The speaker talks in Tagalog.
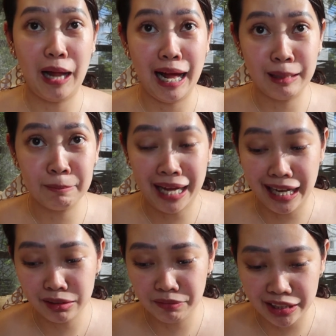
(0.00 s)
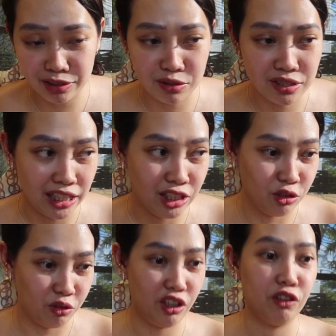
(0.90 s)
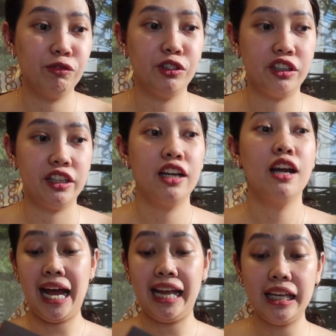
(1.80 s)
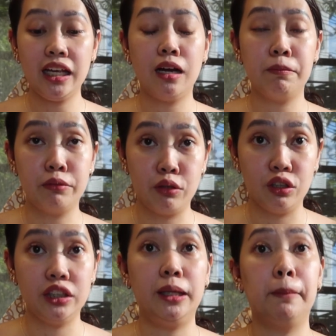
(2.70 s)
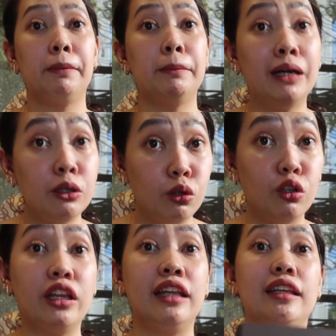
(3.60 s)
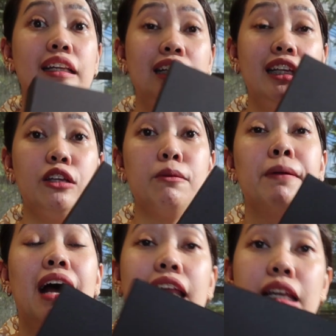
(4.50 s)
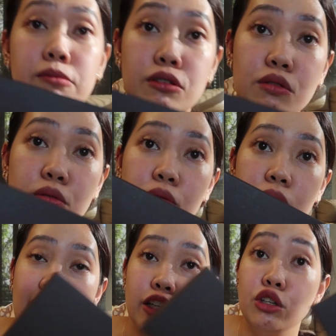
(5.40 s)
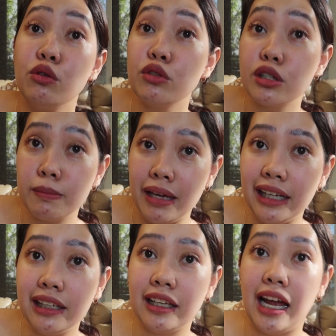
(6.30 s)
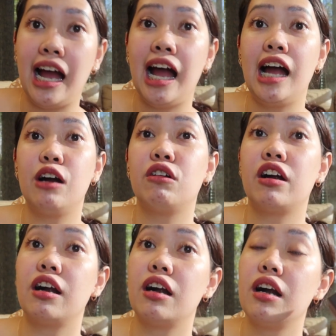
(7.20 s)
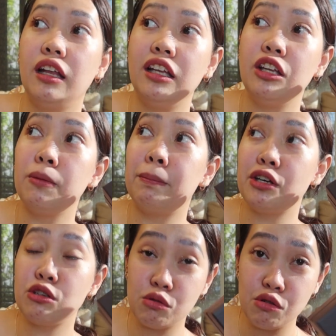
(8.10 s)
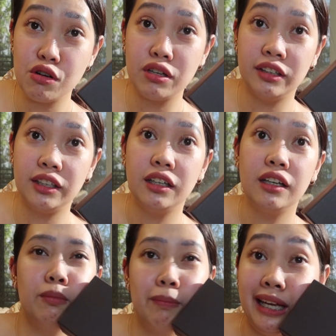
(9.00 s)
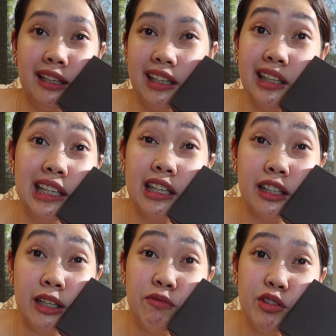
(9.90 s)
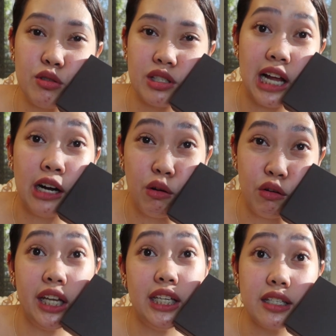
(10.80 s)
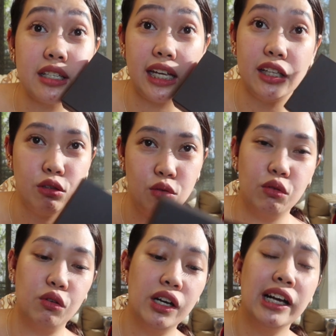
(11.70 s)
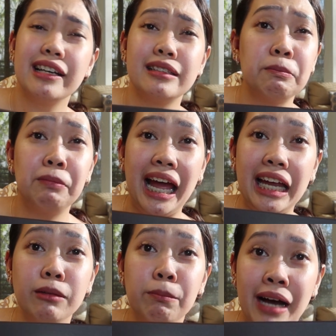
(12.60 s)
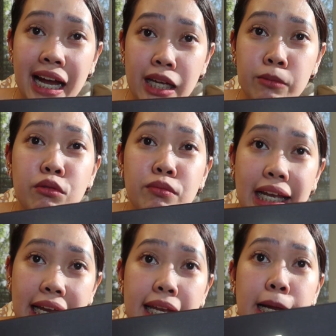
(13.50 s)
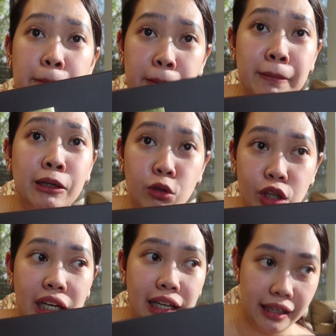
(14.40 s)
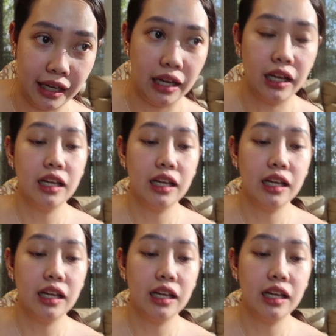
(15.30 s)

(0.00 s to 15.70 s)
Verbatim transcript: Ang ma-advise ko sa inyo, if you're buying abroad ng pabango and then hindi nyo pa alam kung ano yung smell niya or hindi nyo pa sure kung by reading reviews lang okay na sa inyo. Kasi blind buy, bumili ng pabango talaga.